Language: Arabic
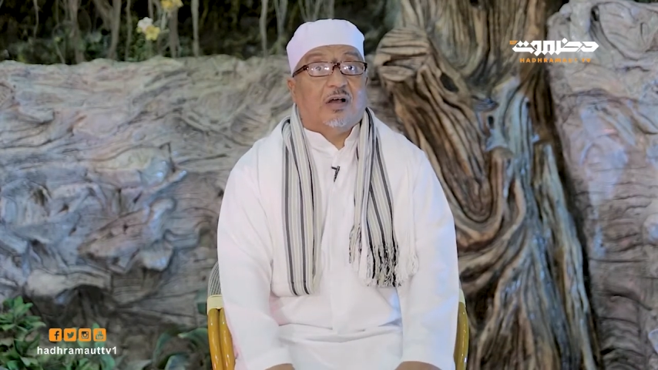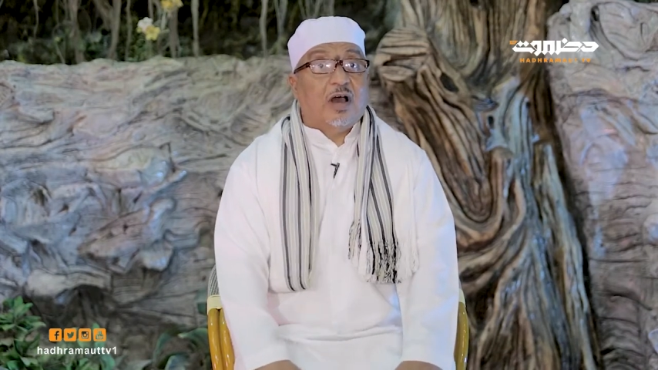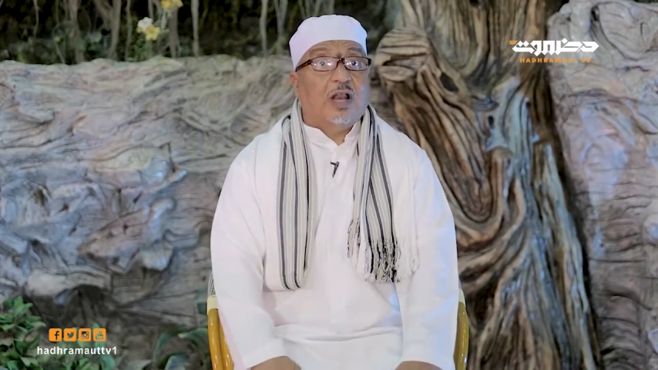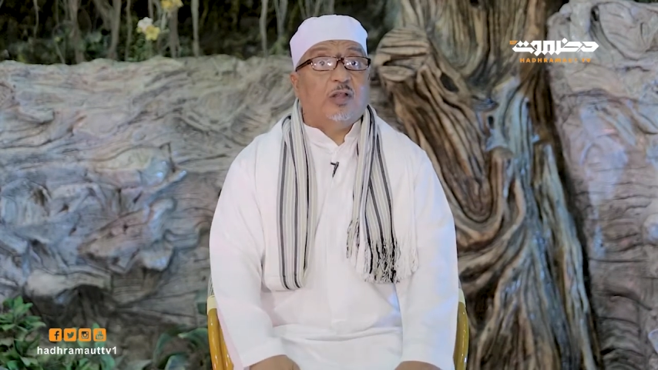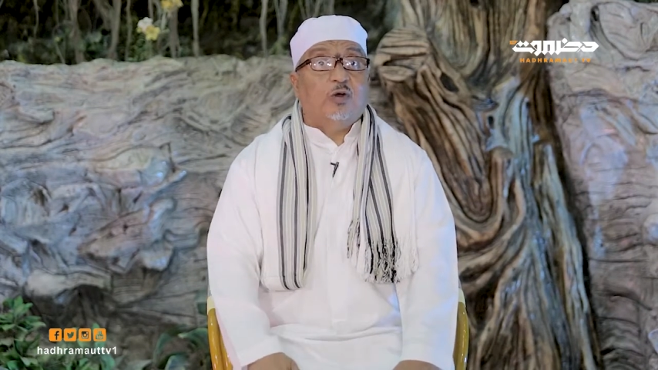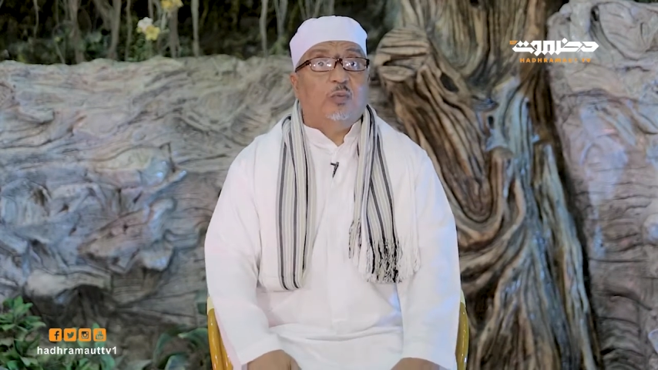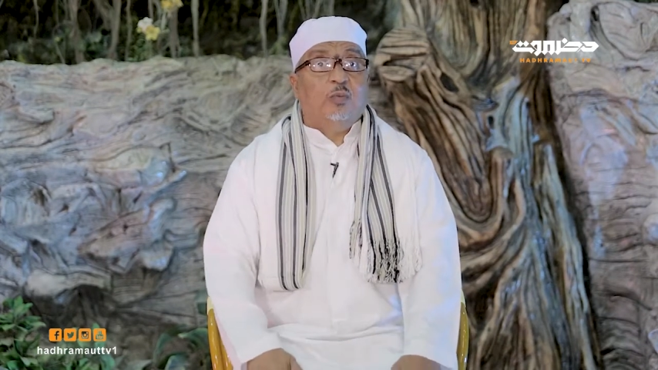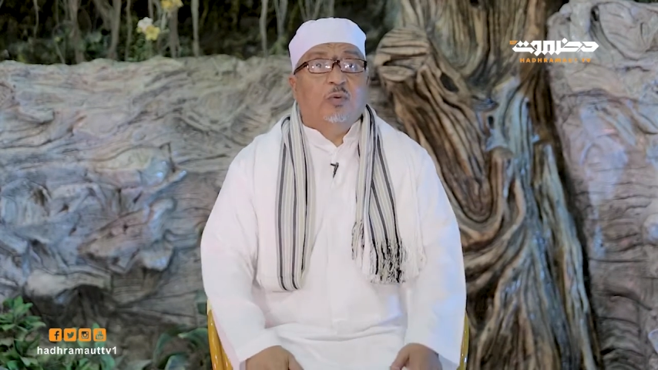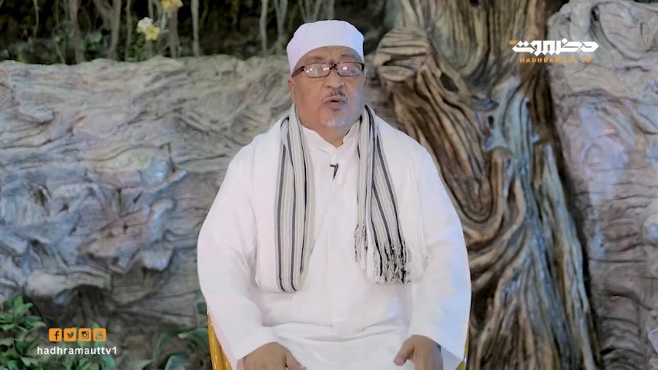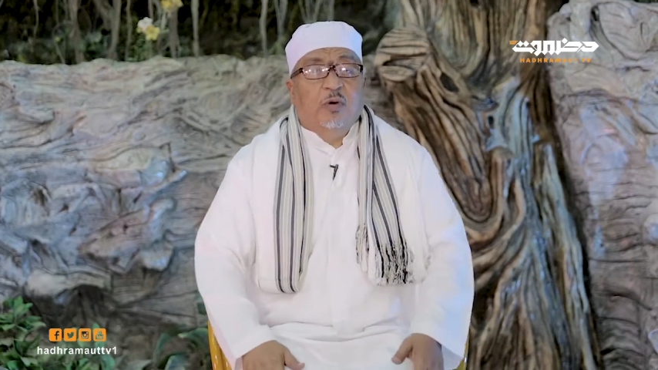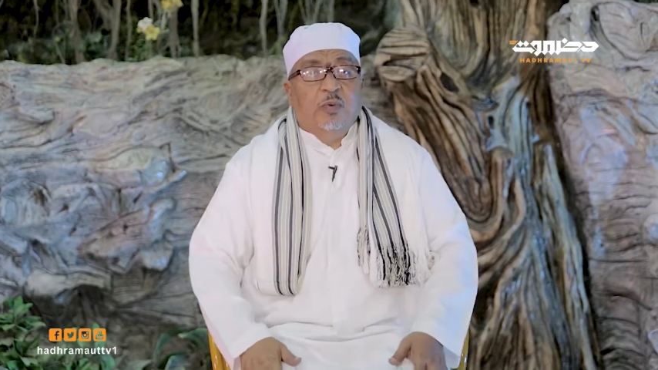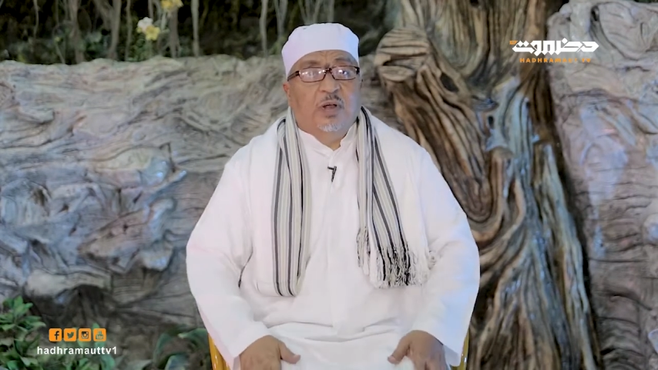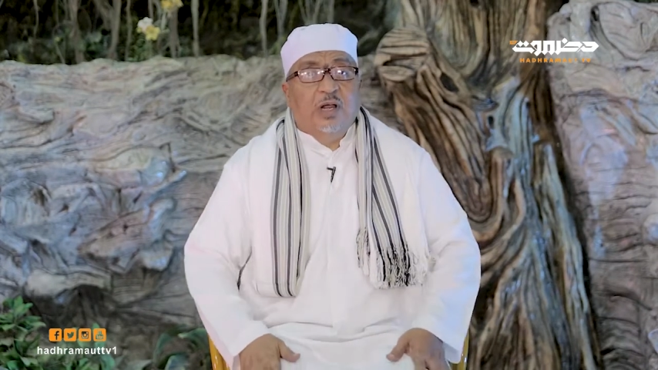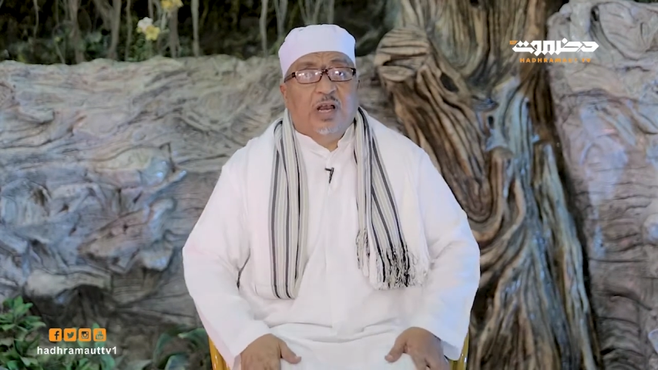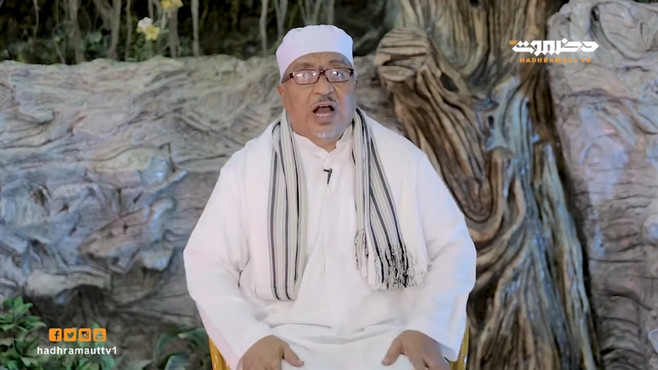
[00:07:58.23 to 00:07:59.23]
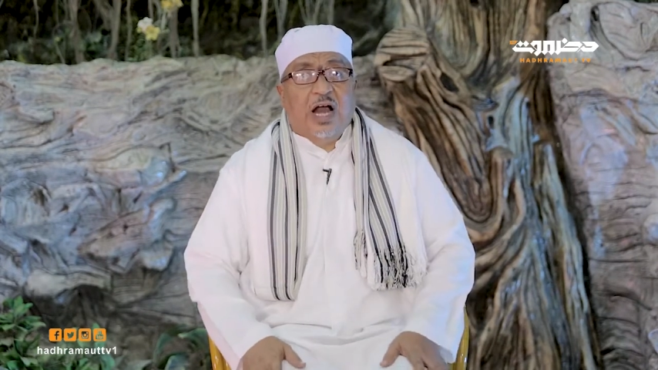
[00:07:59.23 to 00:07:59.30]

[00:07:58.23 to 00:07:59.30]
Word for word: قالت أم المؤمنين